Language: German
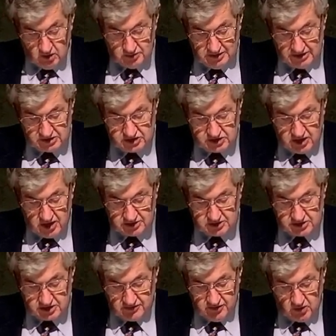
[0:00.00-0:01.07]
um den
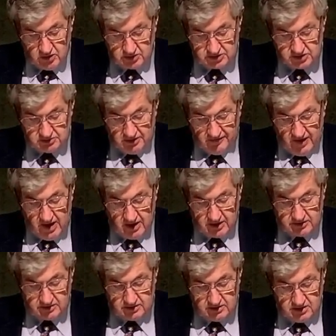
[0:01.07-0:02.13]
Status quo zu
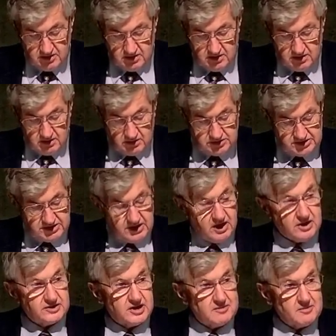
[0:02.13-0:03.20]
bewahren und
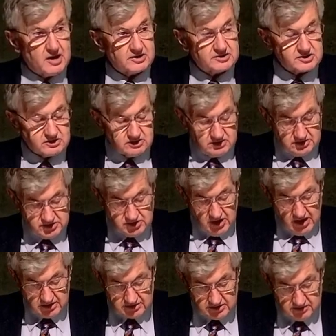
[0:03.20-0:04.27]
sie an der Macht
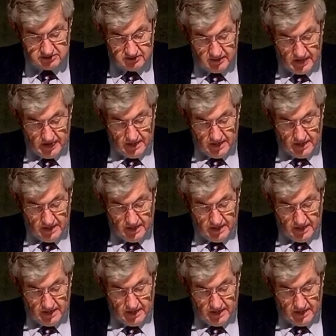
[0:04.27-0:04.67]
zu halten.